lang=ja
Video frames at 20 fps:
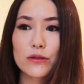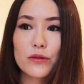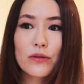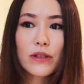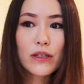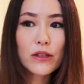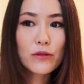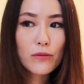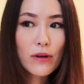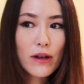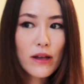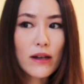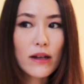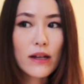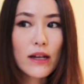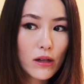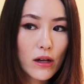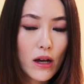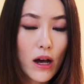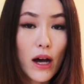る時
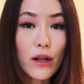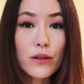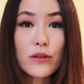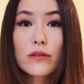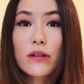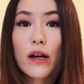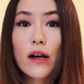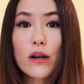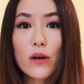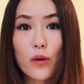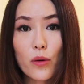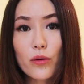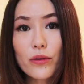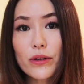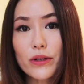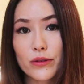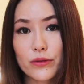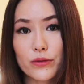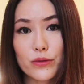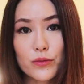は
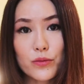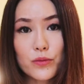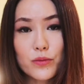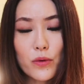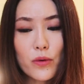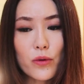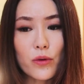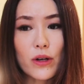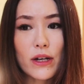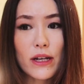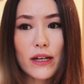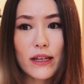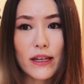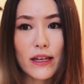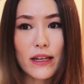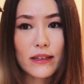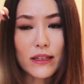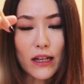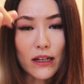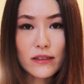アルガンオイルを、
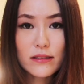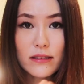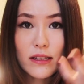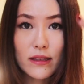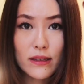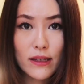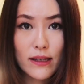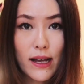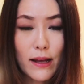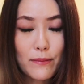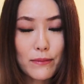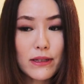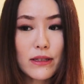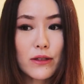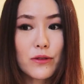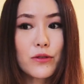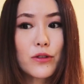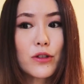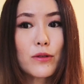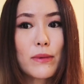えー、たくさんね髪
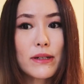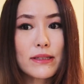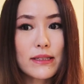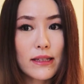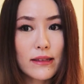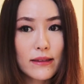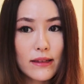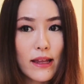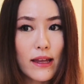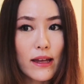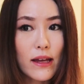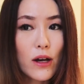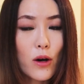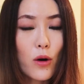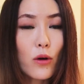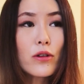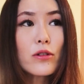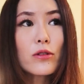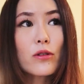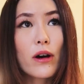に含ませて
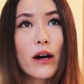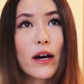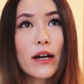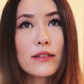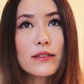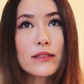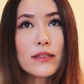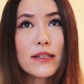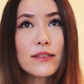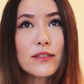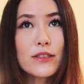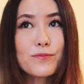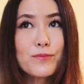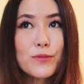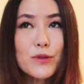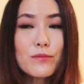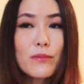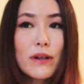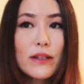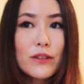お風呂入る
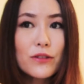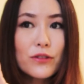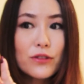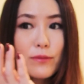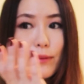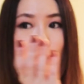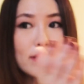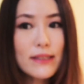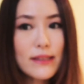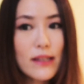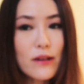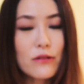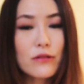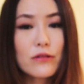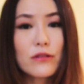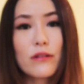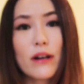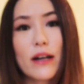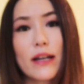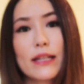30分前に含ませてお
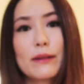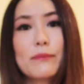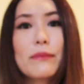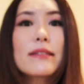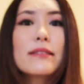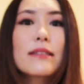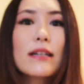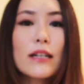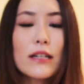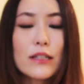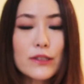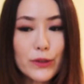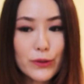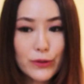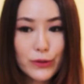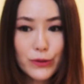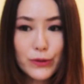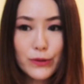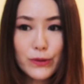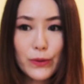風呂入りますそ
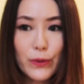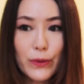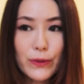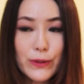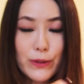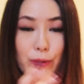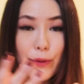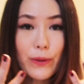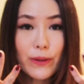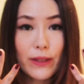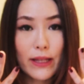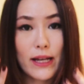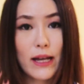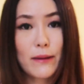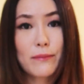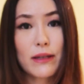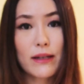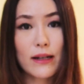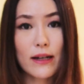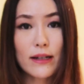うするとすごいね
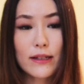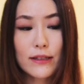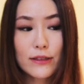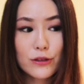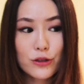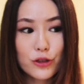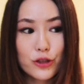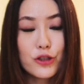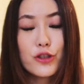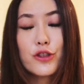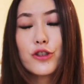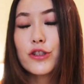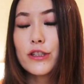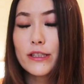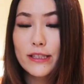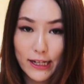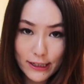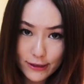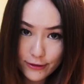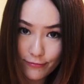髪が
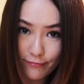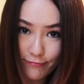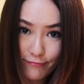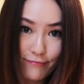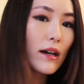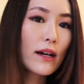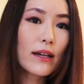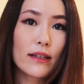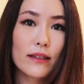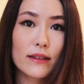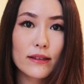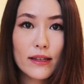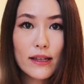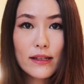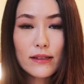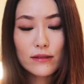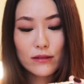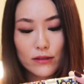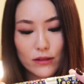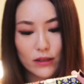ツルツルになるはい
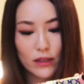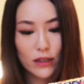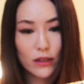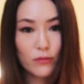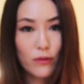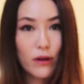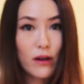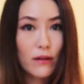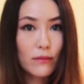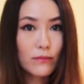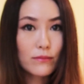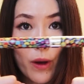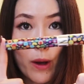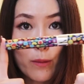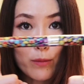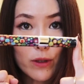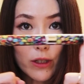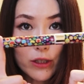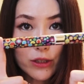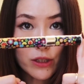で次は
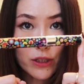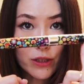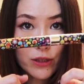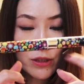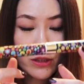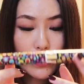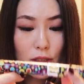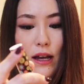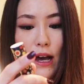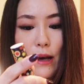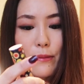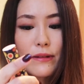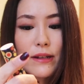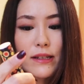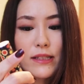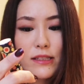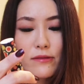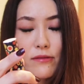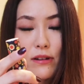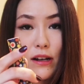歯ブラシです歯
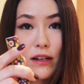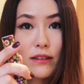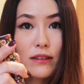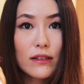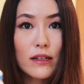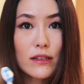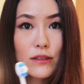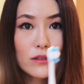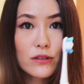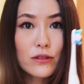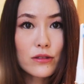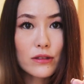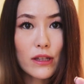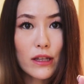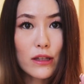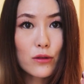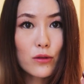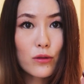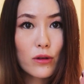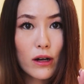ブラシは必ず
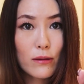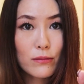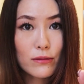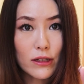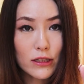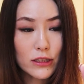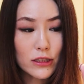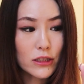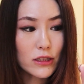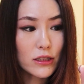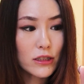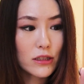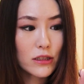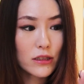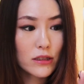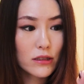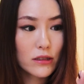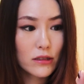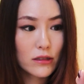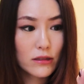電動歯
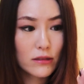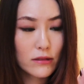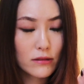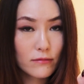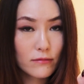ブラシ